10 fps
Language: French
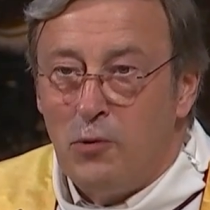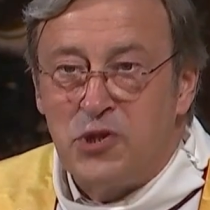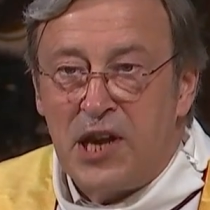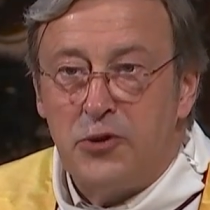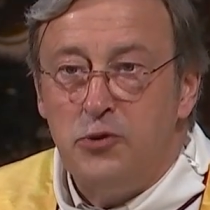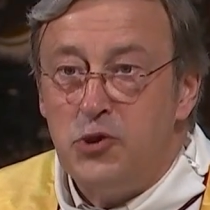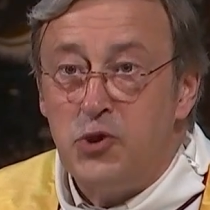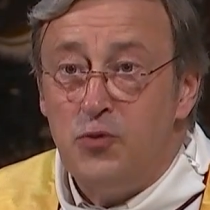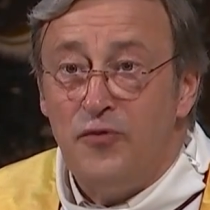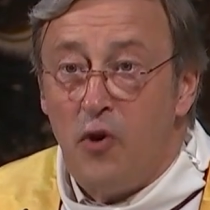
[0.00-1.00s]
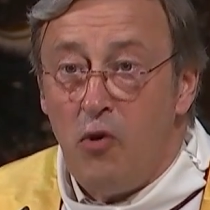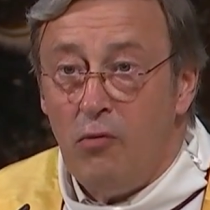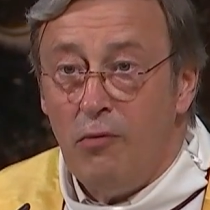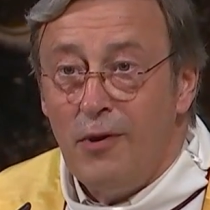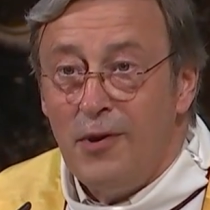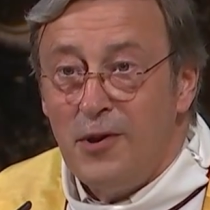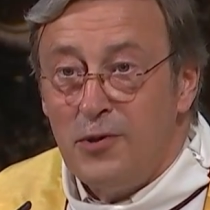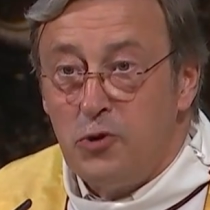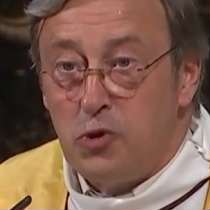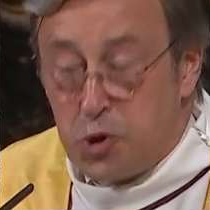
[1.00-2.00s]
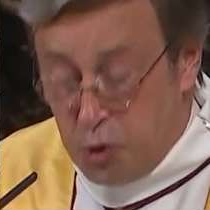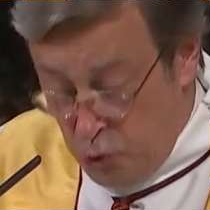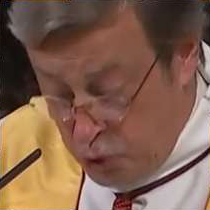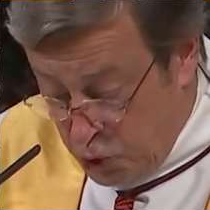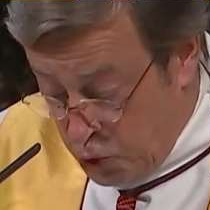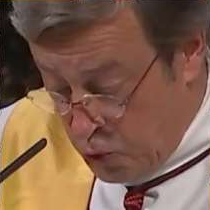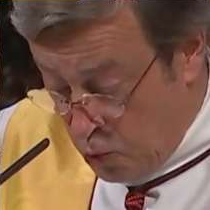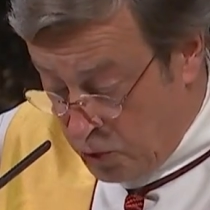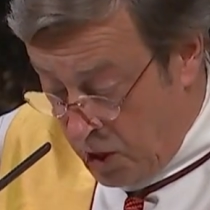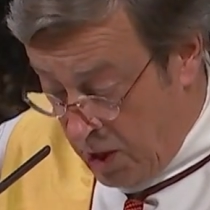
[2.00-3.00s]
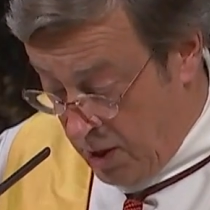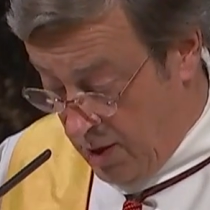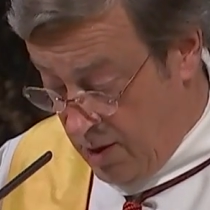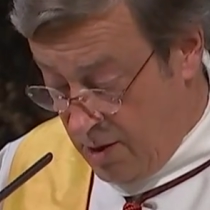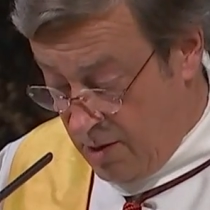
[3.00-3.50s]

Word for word: On s'accuse souvent de choses secondaires.